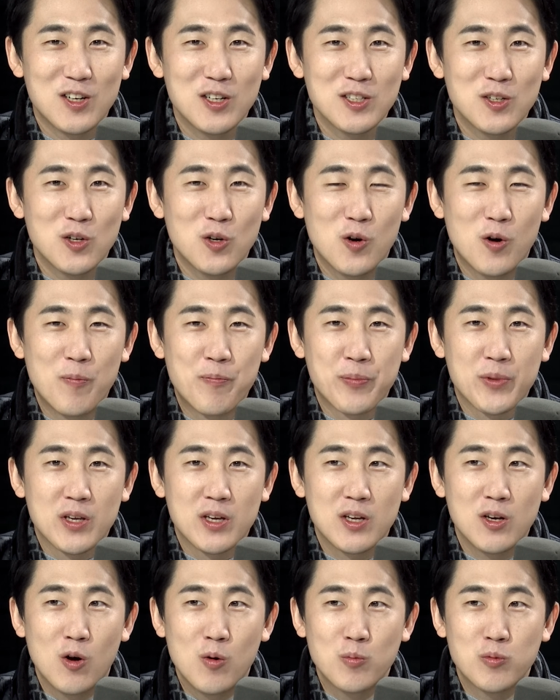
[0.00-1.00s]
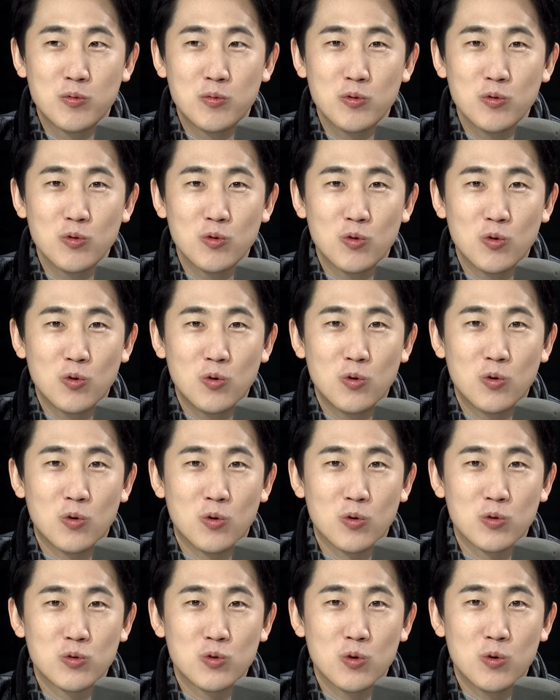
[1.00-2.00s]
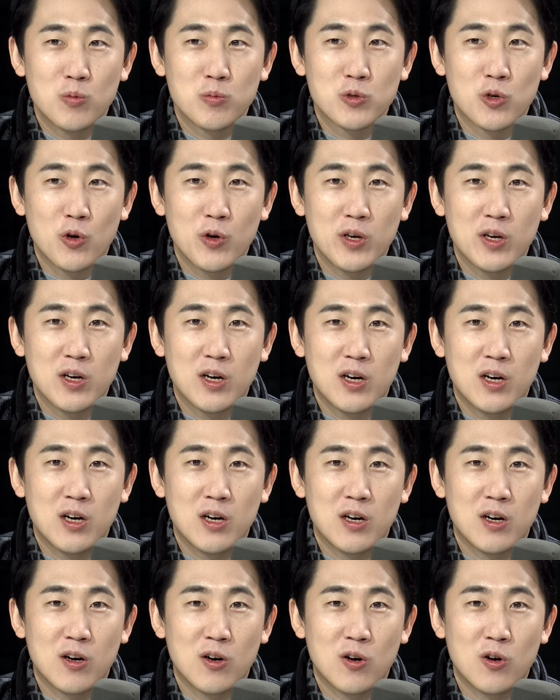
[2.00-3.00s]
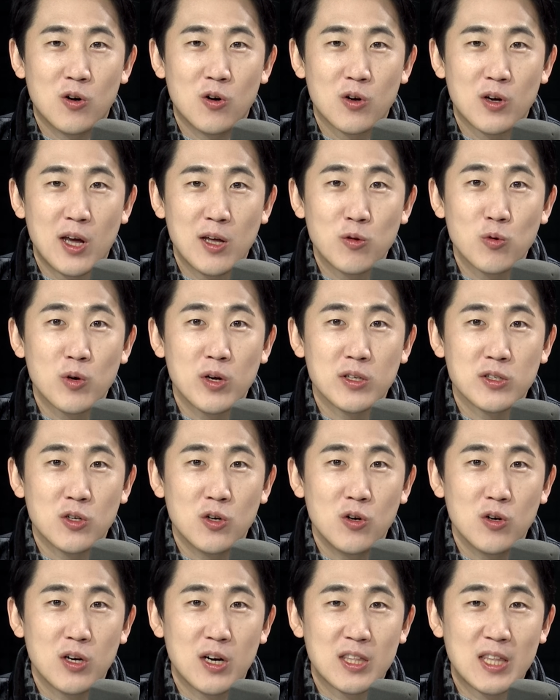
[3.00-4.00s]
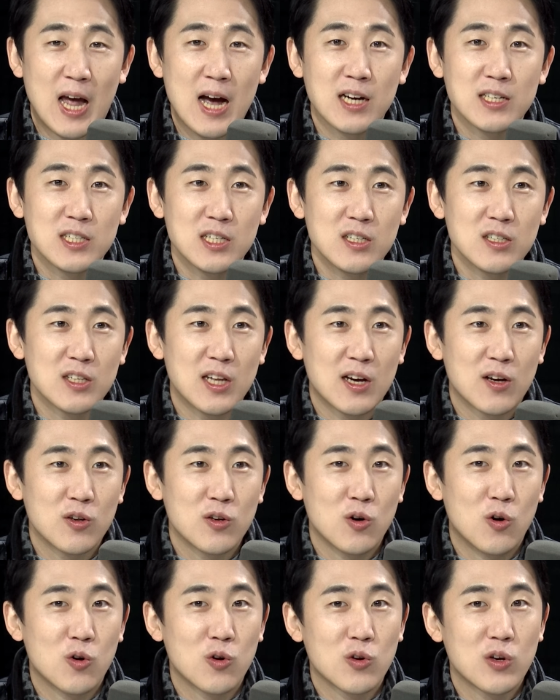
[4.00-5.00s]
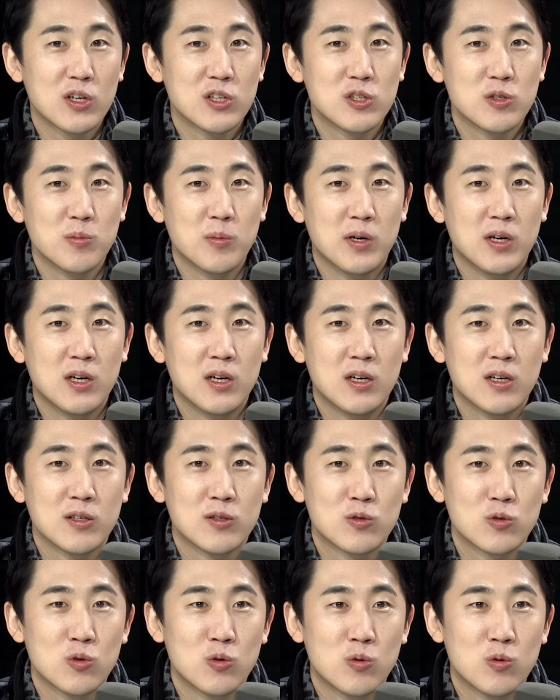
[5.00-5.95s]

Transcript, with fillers: 그래서 이런 부분도 좀 저희가 어 계속해서 그러니까 당장은 당연히 어렵겠지만 음.